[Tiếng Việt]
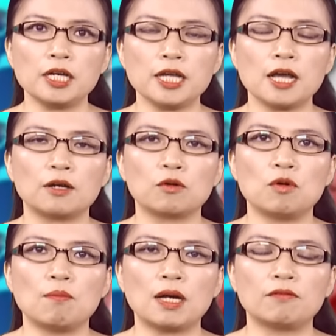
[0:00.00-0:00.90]
Các khách
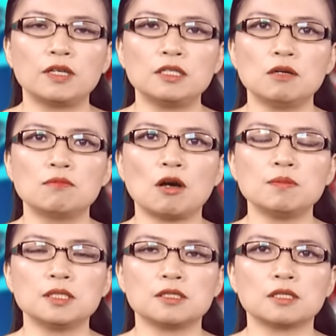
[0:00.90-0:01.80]
hàng của mạng viễn thông
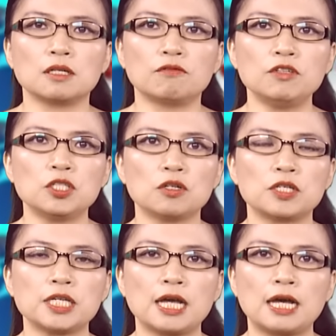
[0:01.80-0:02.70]
Optus ở
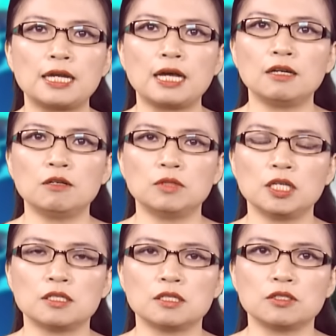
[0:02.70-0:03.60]
Victoria đã không
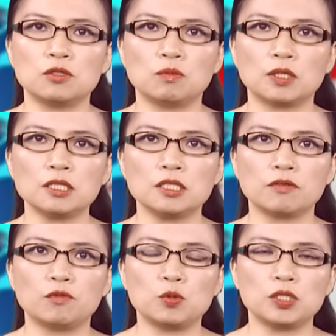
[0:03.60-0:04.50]
thể sử dụng các
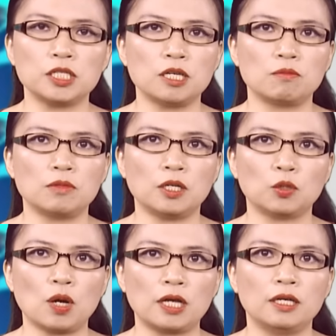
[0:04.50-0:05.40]
dịch vụ di động,
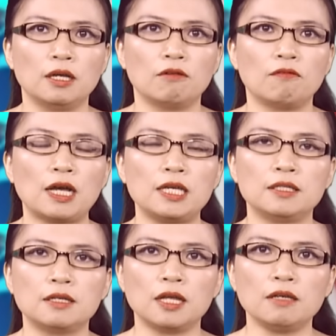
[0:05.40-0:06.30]
điện thoại và
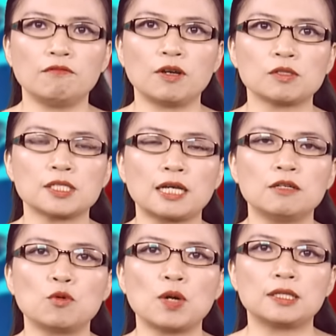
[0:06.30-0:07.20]
Internet vào
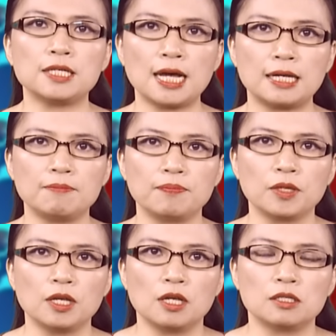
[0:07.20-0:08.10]
sáng hôm qua thứ Hai –
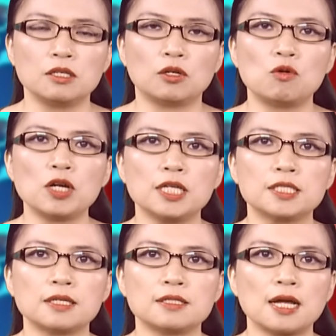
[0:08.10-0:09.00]
sự cố
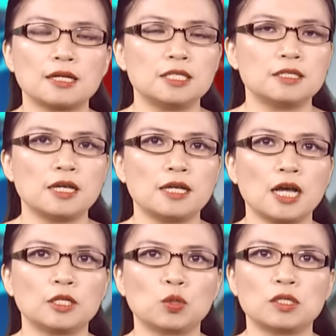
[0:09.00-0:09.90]
này xảy ra chưa
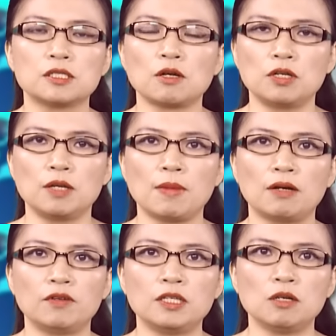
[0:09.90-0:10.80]
đầy 2 tuần sau khi
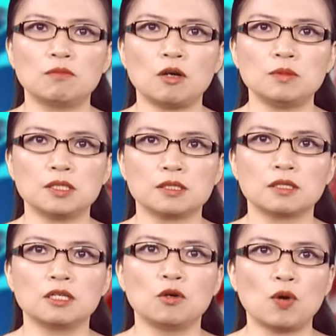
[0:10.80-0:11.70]
mạng viễn thông
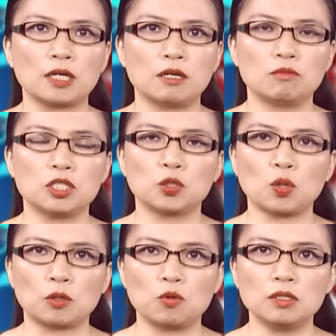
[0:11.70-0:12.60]
Optus ngừng hoạt động
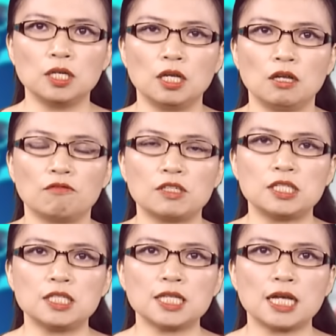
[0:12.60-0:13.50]
trên toàn quốc
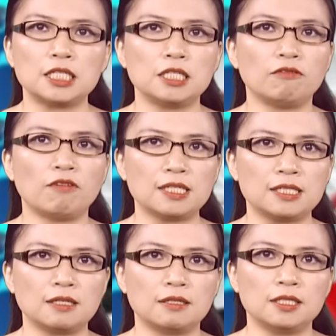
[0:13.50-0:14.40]
và diễn ra chỉ
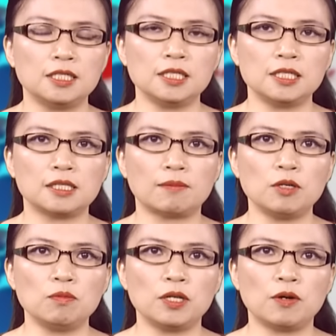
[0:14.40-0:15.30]
vài giờ trước khi
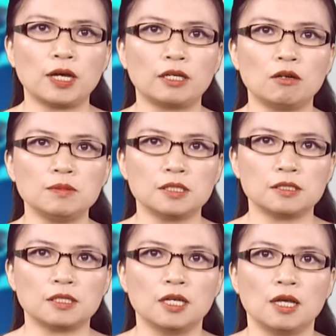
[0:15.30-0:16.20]
giám đốc điều hành
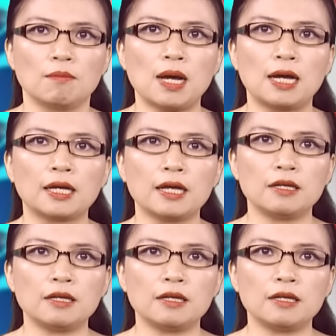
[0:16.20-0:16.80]
Optus, bà